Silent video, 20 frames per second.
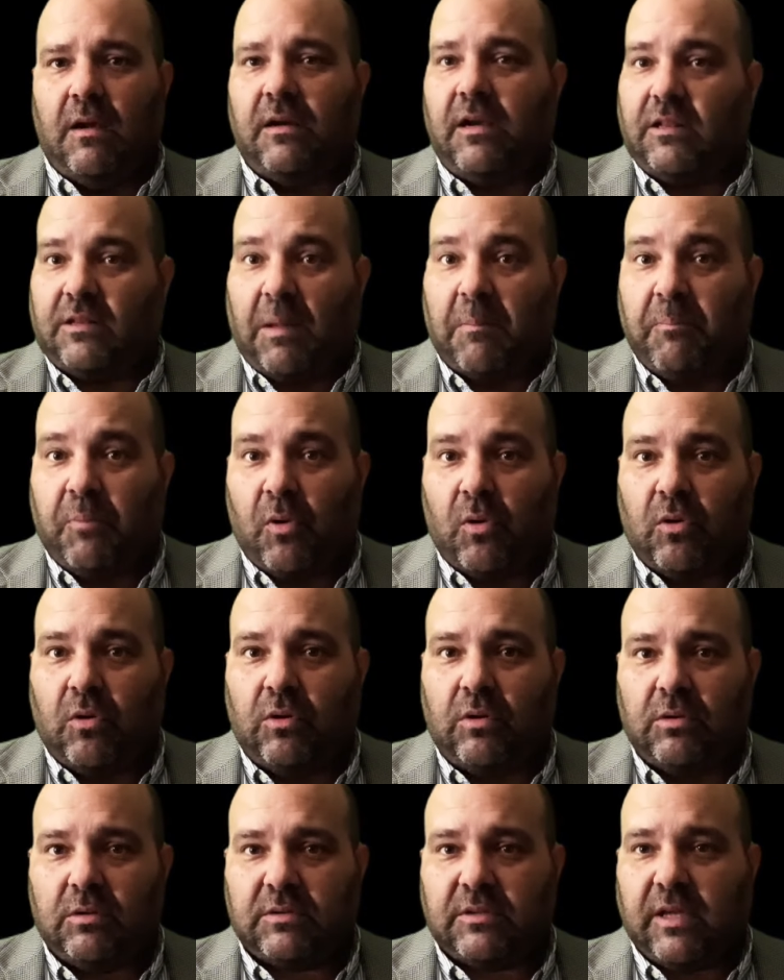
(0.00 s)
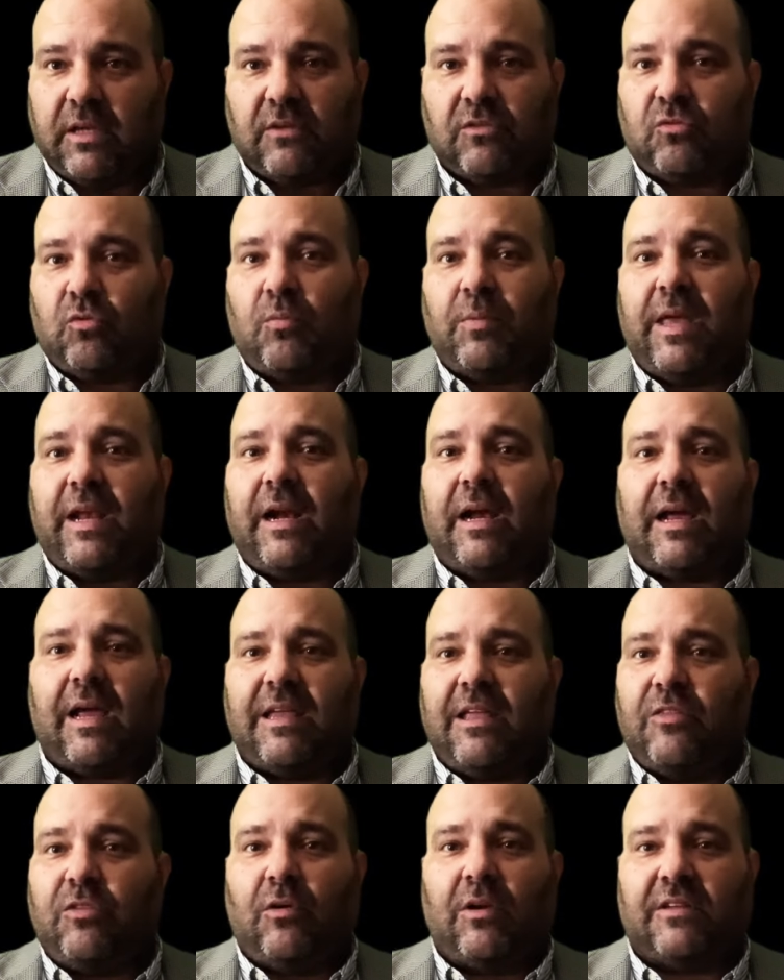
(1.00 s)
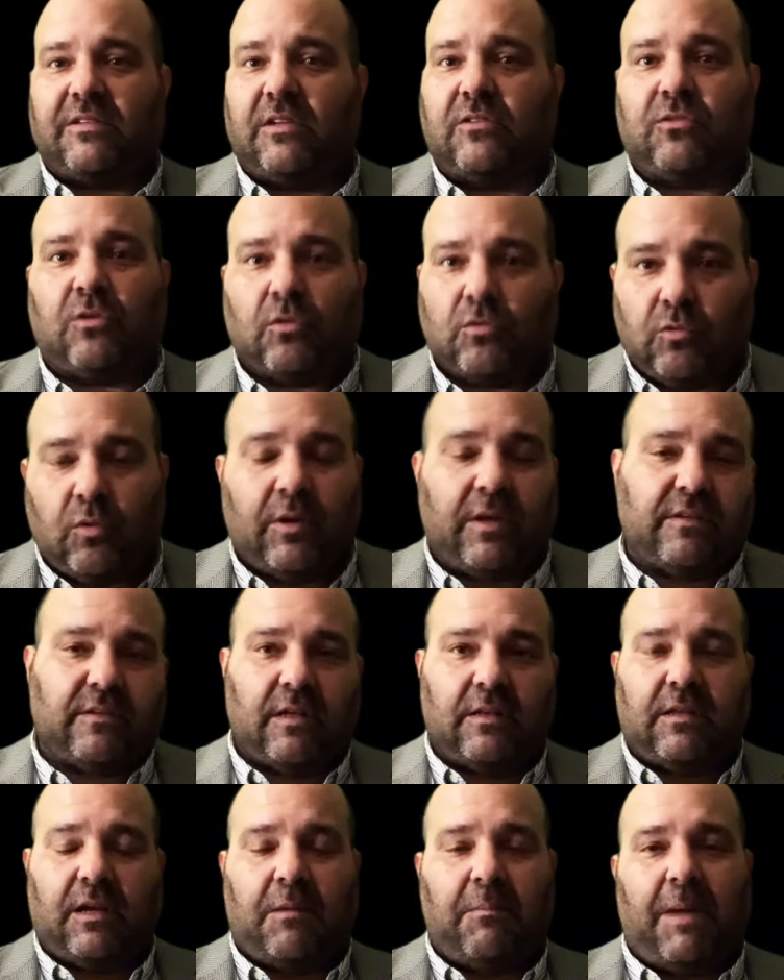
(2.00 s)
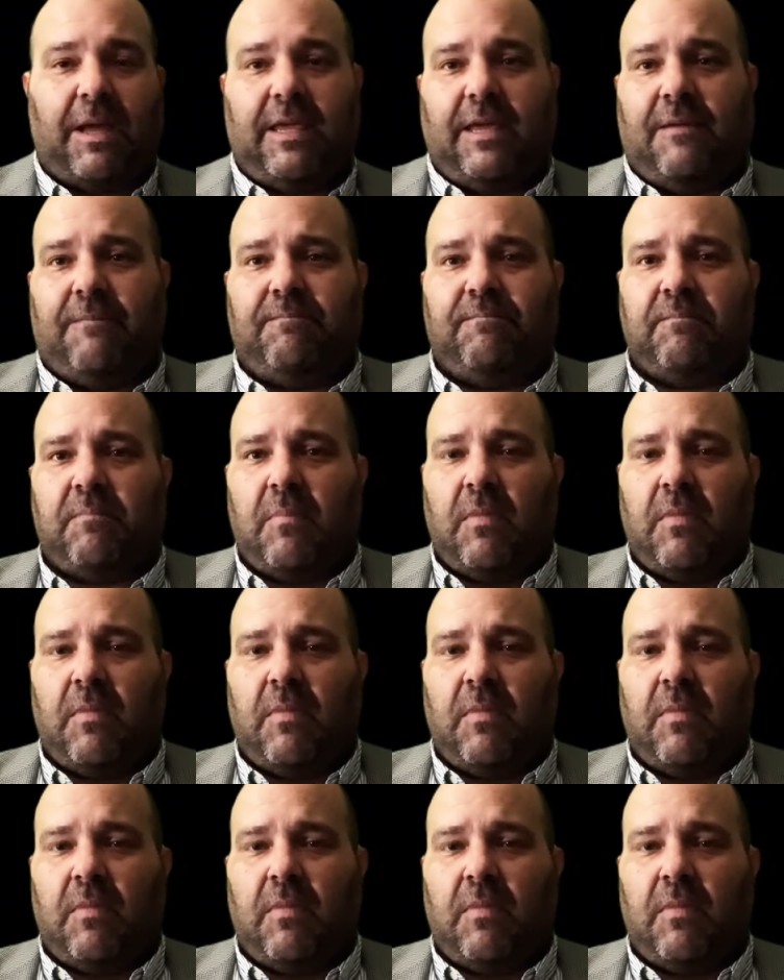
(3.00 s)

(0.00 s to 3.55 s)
ni tampoco se estuvieran cayendo las estructuras del tren Maya.